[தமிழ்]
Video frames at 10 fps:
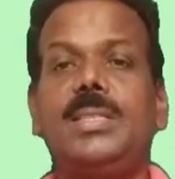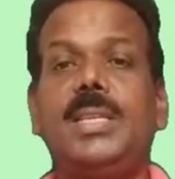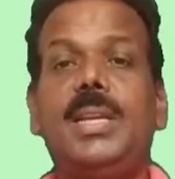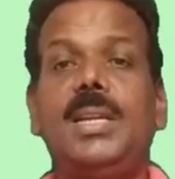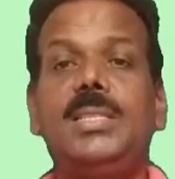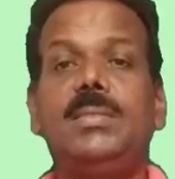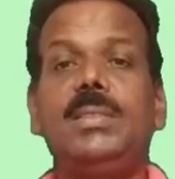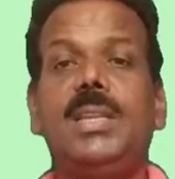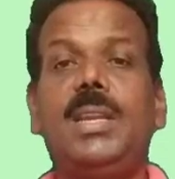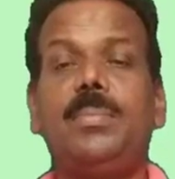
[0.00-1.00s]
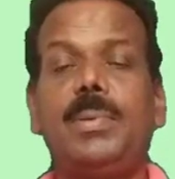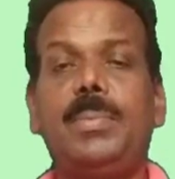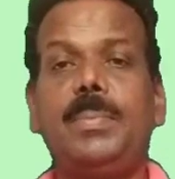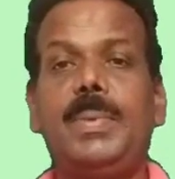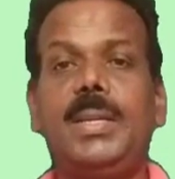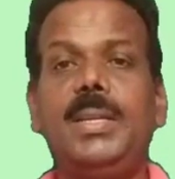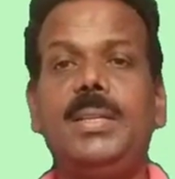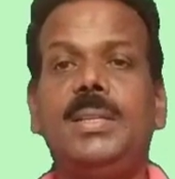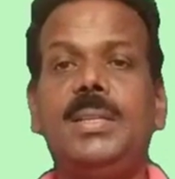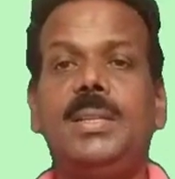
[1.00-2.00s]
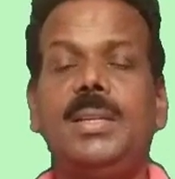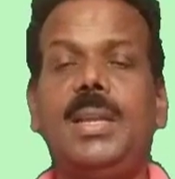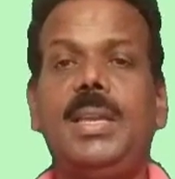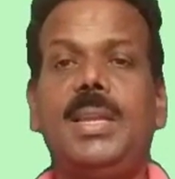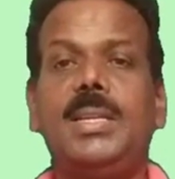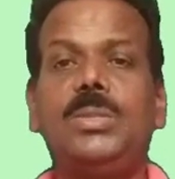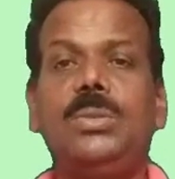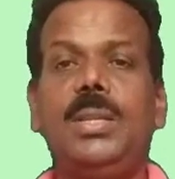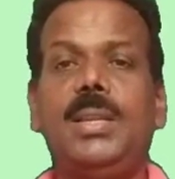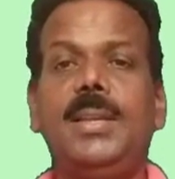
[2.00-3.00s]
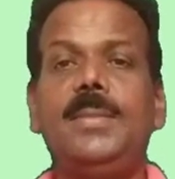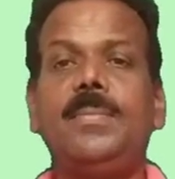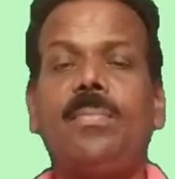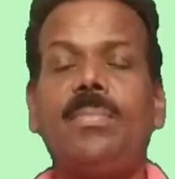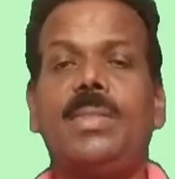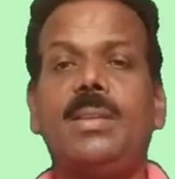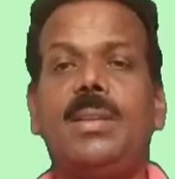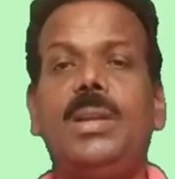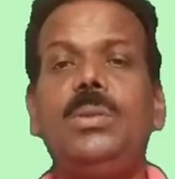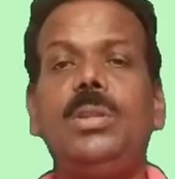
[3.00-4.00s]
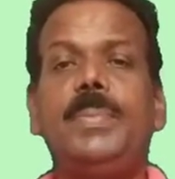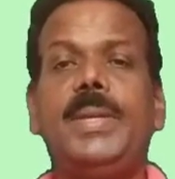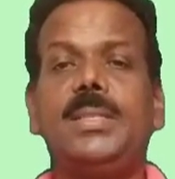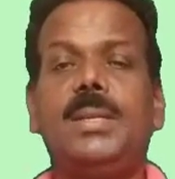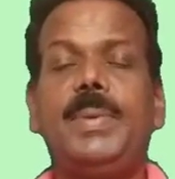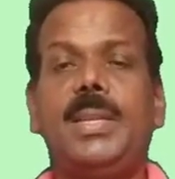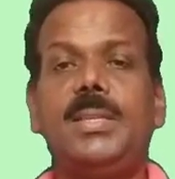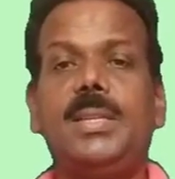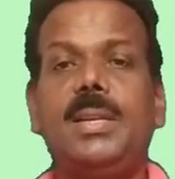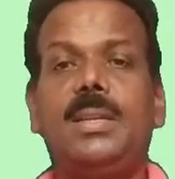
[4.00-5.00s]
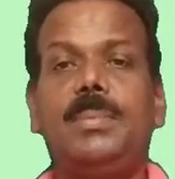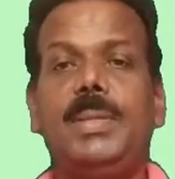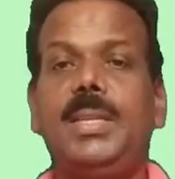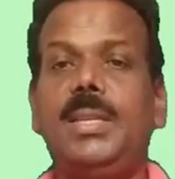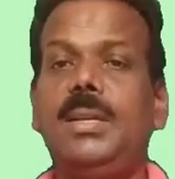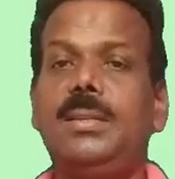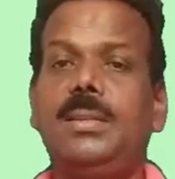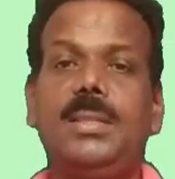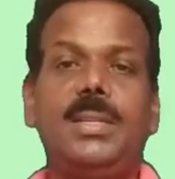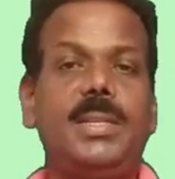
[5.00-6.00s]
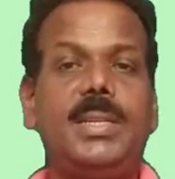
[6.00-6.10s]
சைக்காலஜியை வந்து நல்லா ப்ரிப்பேர் பண்ணுங்கள் நான் ஏற்கனவே சொல்லியிருக்கேன் கல்லூரி பேச பேராசிரியர்களுக்கு பார்த்திங்கன்னா அந்த